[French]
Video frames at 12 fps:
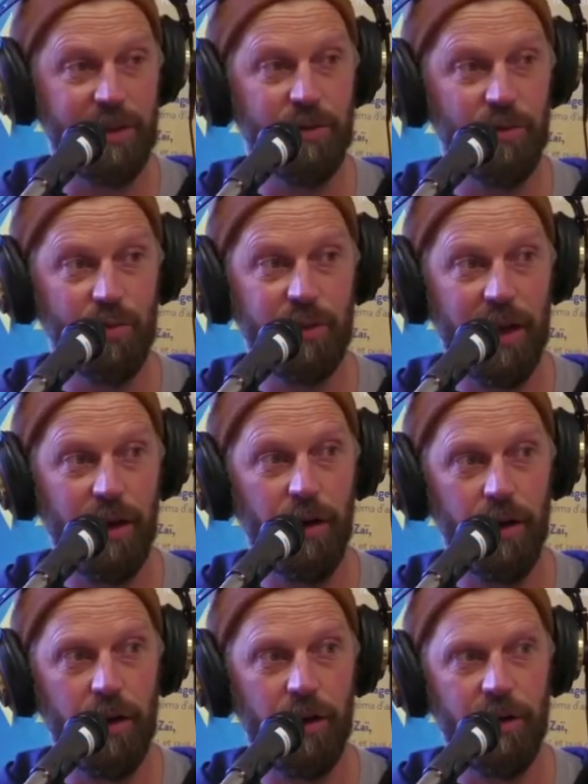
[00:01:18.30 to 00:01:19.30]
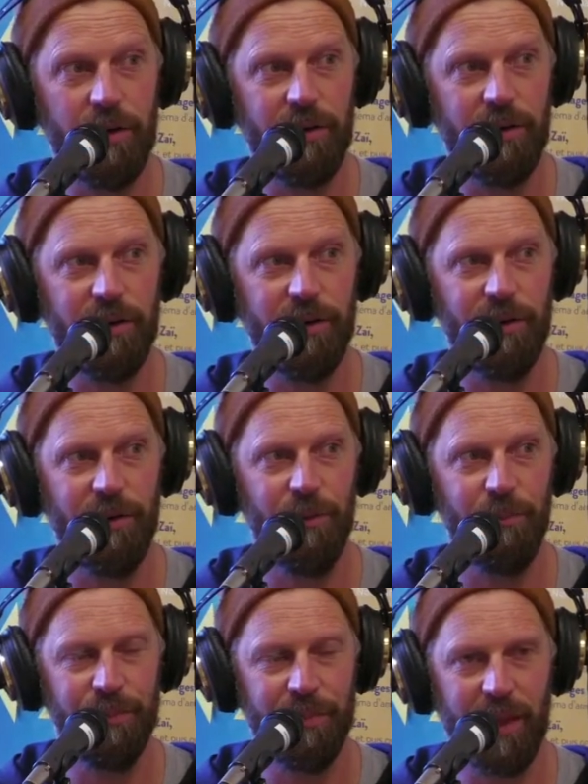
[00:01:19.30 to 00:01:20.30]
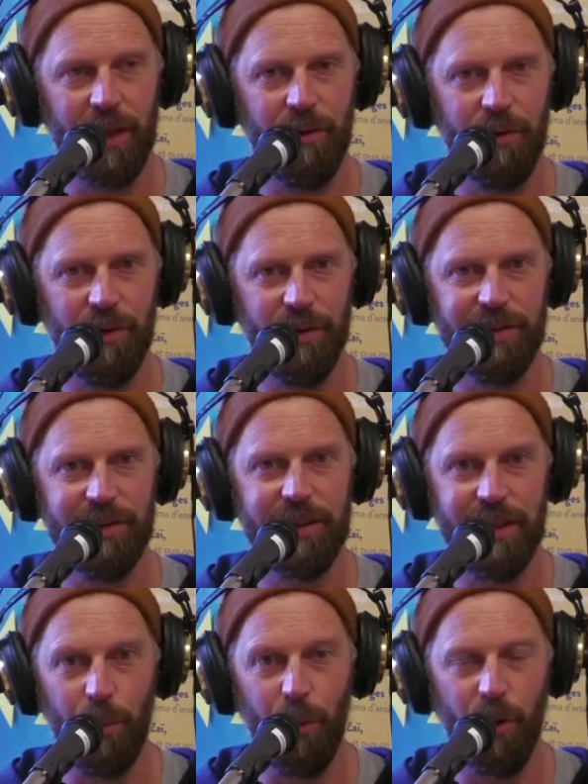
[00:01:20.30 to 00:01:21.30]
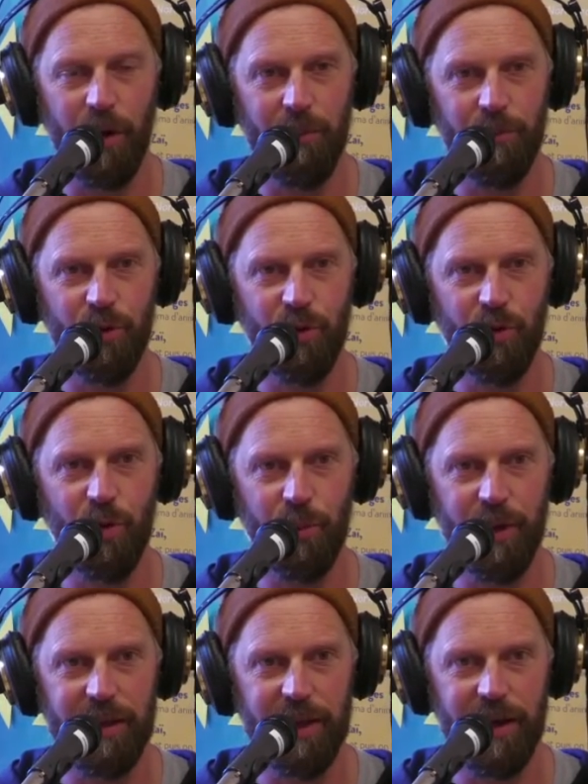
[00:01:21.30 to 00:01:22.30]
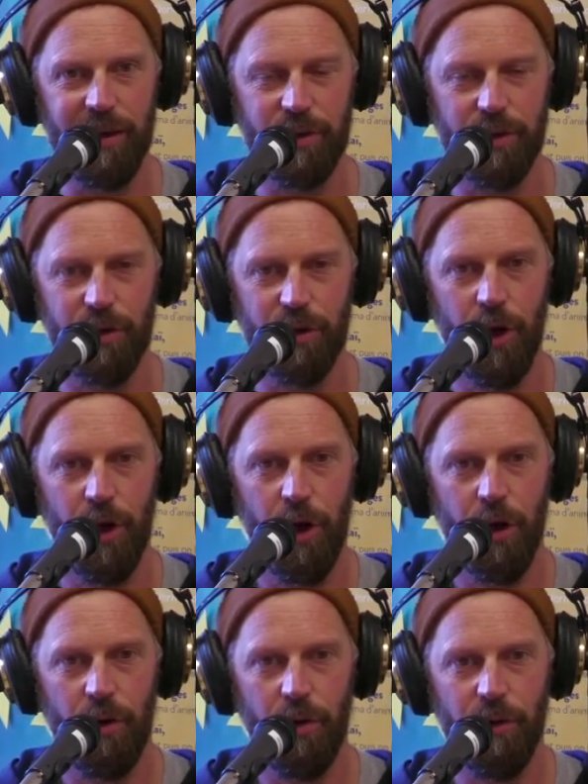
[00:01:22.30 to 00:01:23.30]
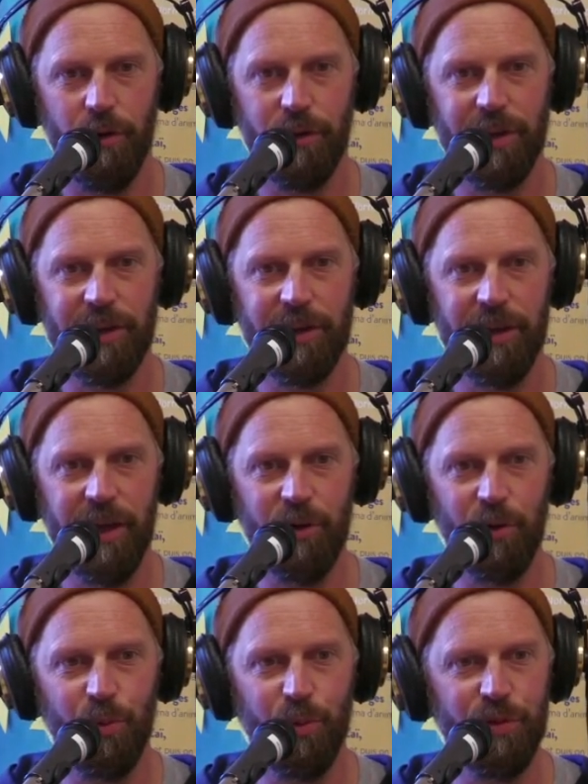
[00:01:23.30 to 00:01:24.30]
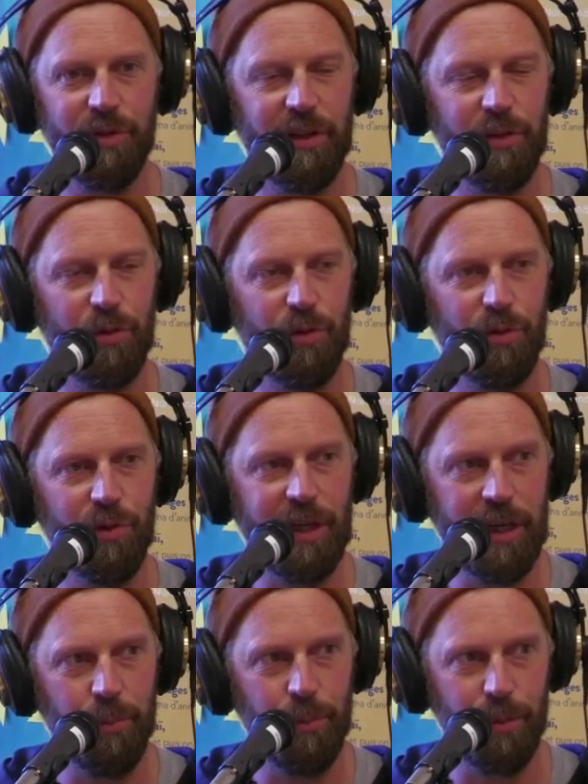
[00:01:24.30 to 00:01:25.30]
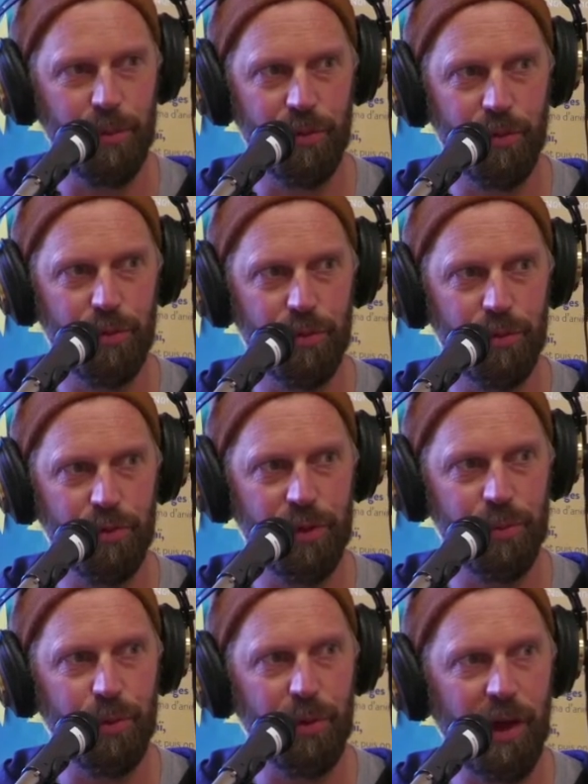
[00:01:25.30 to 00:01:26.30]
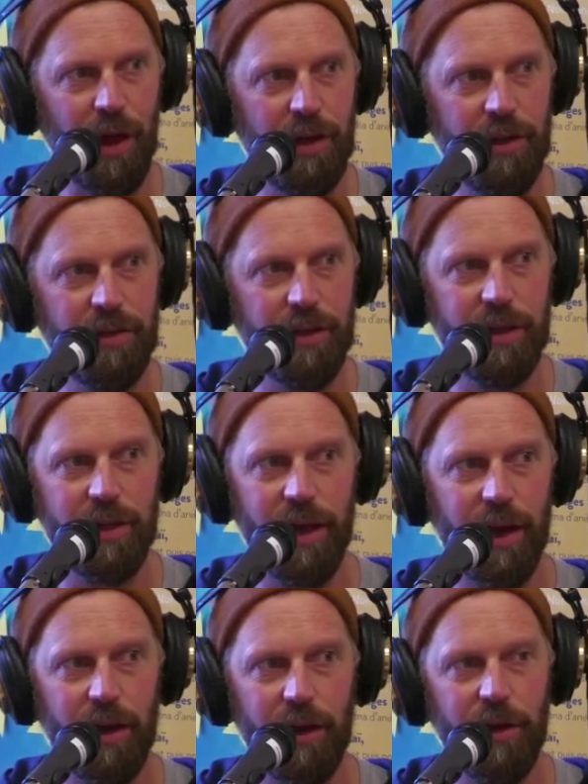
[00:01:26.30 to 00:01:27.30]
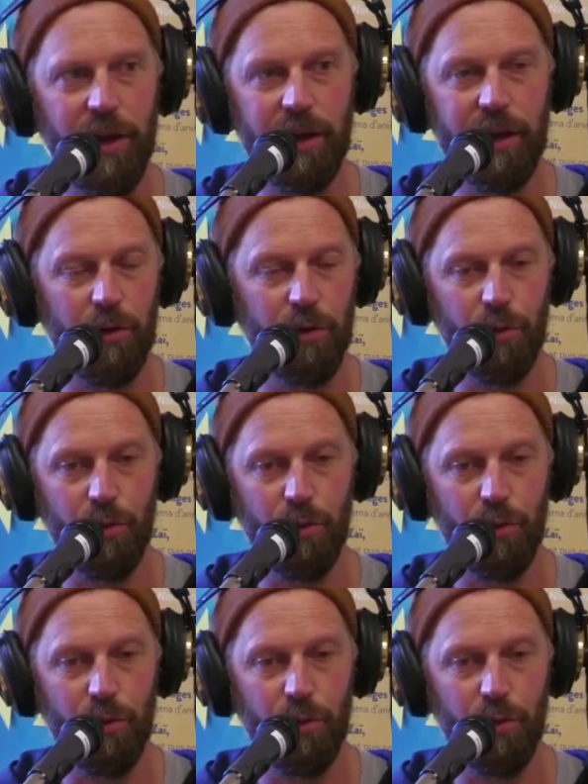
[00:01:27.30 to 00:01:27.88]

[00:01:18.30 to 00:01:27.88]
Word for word: tout à l'heure. Euh, euh, c'est un programme de court métrage euh, qui est composé de clips que j'ai pu réaliser il y a, il a, quelques,